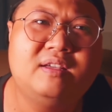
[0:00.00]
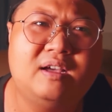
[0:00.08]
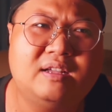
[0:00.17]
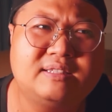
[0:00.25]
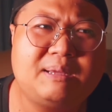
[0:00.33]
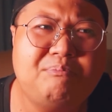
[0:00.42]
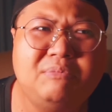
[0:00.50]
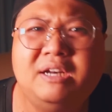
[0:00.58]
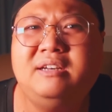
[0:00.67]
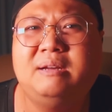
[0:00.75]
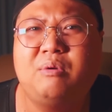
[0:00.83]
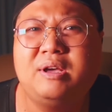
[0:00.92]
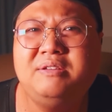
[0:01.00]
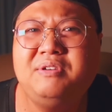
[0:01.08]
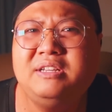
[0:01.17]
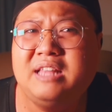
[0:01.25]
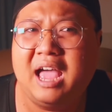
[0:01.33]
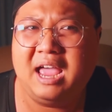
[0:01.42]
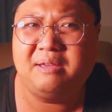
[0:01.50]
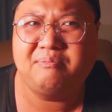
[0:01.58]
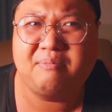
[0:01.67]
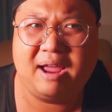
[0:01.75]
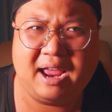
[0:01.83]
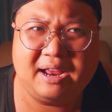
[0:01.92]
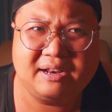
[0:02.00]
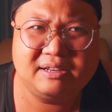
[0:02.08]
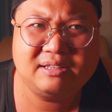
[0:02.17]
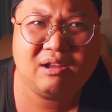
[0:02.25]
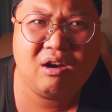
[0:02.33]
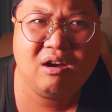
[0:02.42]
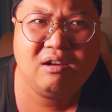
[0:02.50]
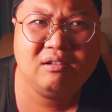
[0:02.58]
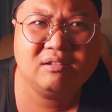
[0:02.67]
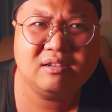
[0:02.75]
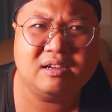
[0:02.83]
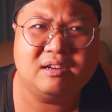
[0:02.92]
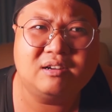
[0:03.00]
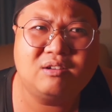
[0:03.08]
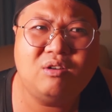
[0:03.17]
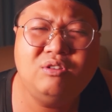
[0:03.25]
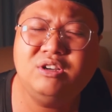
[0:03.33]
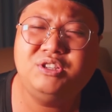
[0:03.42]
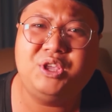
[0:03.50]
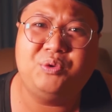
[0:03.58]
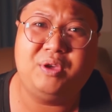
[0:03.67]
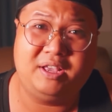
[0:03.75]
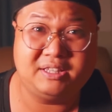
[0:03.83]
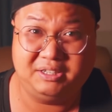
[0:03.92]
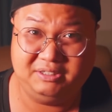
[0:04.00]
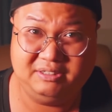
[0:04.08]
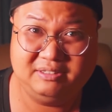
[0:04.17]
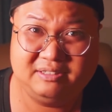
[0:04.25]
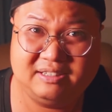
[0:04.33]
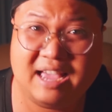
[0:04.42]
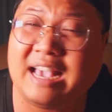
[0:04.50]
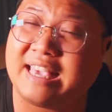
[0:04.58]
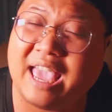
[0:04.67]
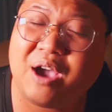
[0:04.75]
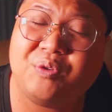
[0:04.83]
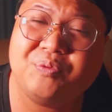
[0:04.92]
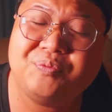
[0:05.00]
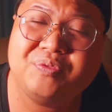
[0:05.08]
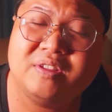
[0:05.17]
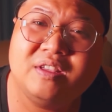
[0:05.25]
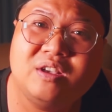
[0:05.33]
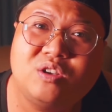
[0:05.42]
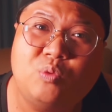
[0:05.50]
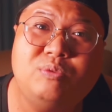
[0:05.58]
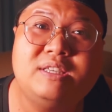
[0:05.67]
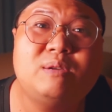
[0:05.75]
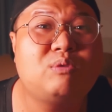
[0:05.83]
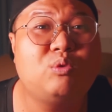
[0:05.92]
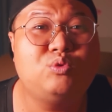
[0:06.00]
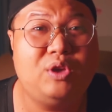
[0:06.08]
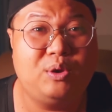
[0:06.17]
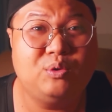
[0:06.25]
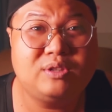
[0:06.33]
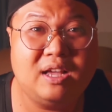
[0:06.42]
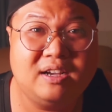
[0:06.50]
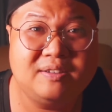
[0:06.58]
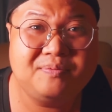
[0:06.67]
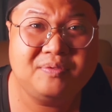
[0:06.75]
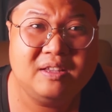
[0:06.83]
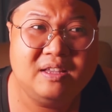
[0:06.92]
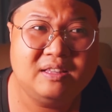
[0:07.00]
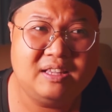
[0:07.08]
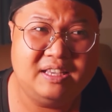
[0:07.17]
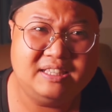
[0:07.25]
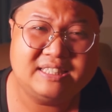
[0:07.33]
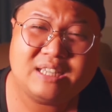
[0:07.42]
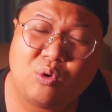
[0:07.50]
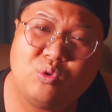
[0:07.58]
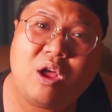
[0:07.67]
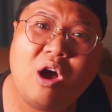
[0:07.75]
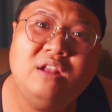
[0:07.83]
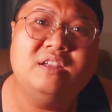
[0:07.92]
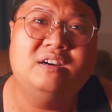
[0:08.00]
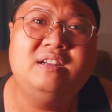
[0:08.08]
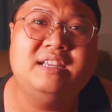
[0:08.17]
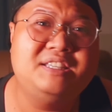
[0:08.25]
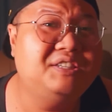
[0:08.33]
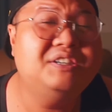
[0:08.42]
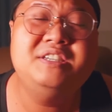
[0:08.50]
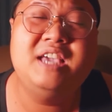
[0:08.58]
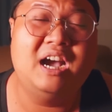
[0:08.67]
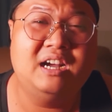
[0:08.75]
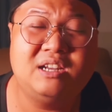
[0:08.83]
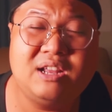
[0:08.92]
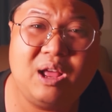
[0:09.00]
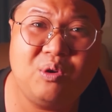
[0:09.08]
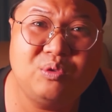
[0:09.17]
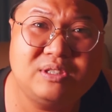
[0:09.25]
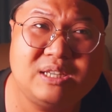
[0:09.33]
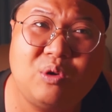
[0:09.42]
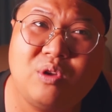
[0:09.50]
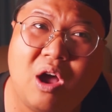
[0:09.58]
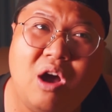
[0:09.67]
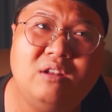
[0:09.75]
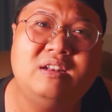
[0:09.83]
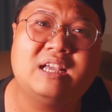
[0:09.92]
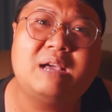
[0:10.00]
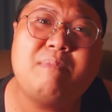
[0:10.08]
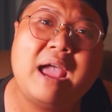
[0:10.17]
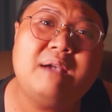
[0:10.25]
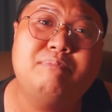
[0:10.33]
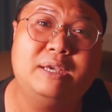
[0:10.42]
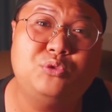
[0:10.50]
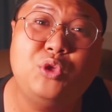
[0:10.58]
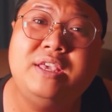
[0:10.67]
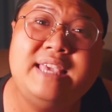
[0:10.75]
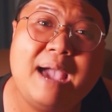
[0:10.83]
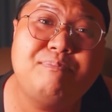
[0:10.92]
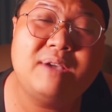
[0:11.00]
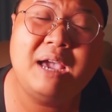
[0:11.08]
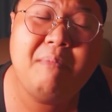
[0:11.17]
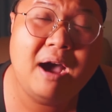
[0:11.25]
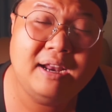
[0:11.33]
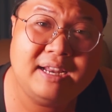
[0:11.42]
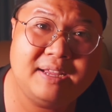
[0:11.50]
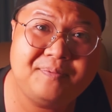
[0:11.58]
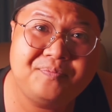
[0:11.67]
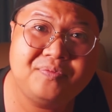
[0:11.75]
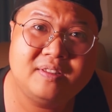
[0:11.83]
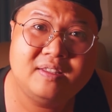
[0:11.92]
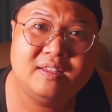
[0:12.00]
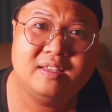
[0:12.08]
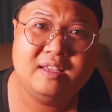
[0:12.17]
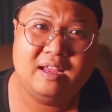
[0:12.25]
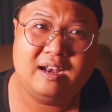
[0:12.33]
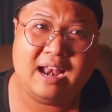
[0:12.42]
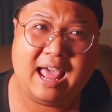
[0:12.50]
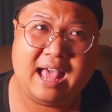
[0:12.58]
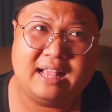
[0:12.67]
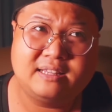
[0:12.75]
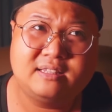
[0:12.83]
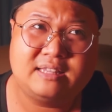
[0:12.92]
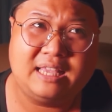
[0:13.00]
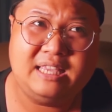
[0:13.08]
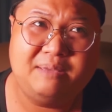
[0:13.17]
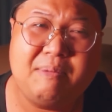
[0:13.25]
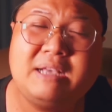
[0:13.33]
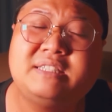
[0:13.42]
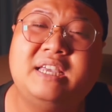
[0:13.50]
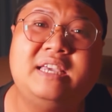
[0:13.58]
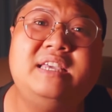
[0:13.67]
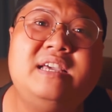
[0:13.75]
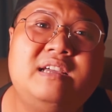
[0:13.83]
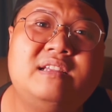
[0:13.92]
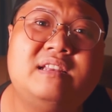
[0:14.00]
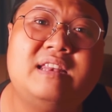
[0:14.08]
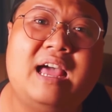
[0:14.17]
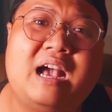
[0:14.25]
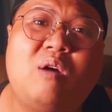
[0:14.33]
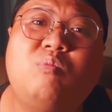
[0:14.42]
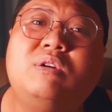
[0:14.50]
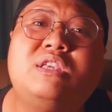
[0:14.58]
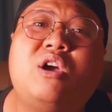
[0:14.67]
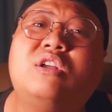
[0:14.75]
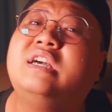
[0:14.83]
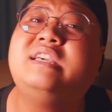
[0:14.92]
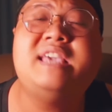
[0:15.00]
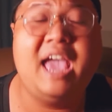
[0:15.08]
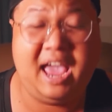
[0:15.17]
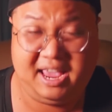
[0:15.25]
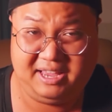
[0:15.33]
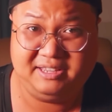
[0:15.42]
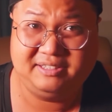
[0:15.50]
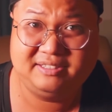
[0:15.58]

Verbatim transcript: à, tâm linh là một cái vấn đề mà nó à, có rất nhiều hiện tượng khác nhau cũng như trong câu chuyện của tân thì sau đó nữa là chưa dừng nó đâu sau đó nên là các bác bị tuyến giáp cái bên á là tại vì bác sĩ á, là không có cho tân về